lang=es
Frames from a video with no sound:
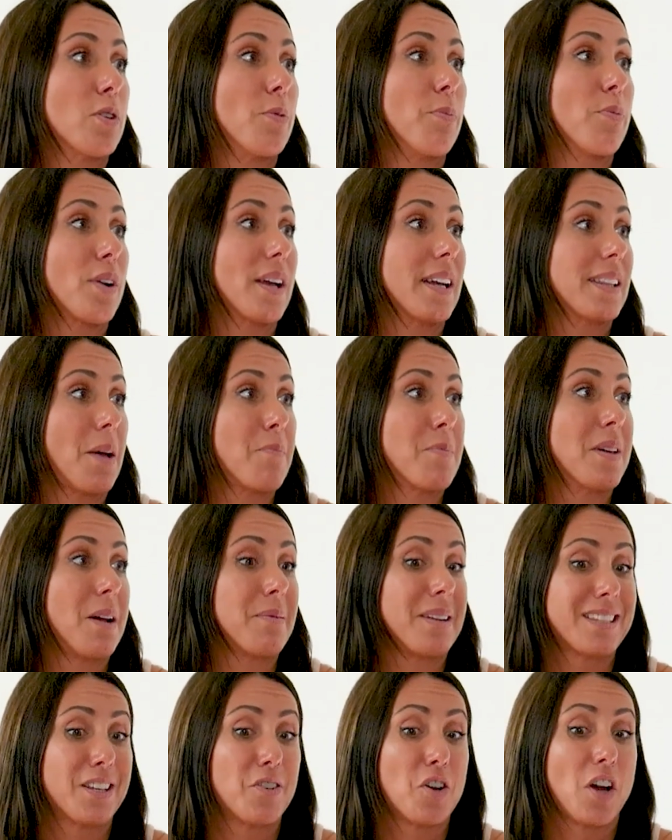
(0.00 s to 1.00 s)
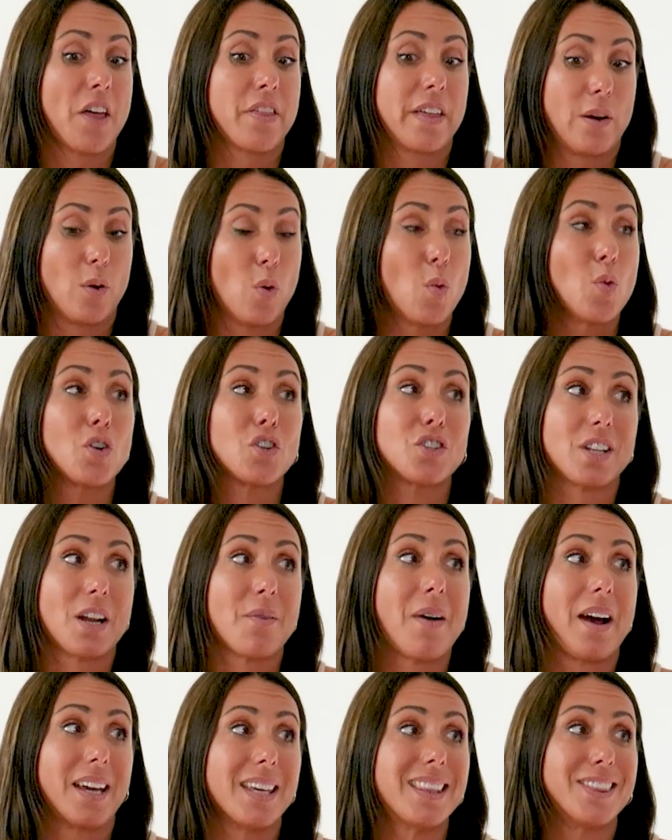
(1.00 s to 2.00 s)
pero porque también habrás tenido que hacer unos
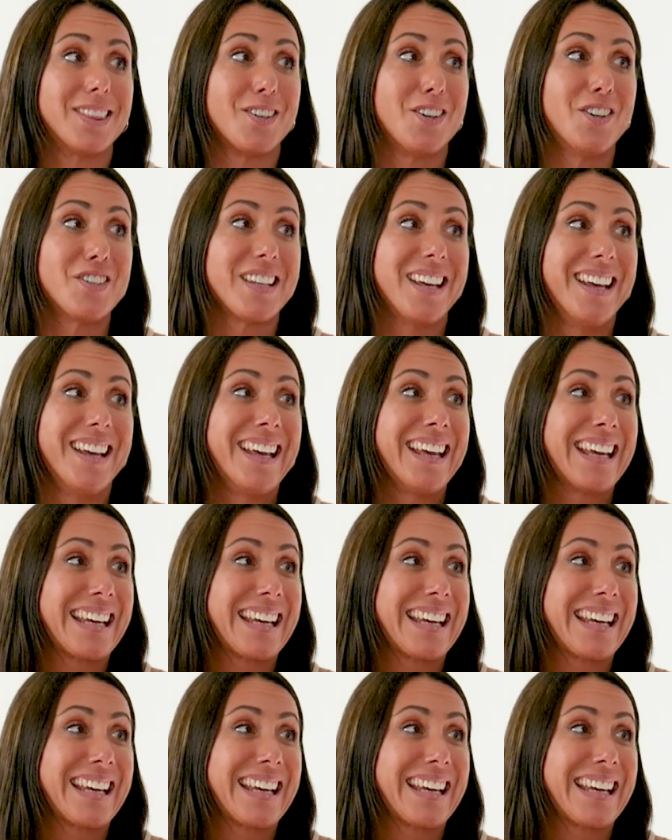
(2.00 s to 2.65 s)
trabajitos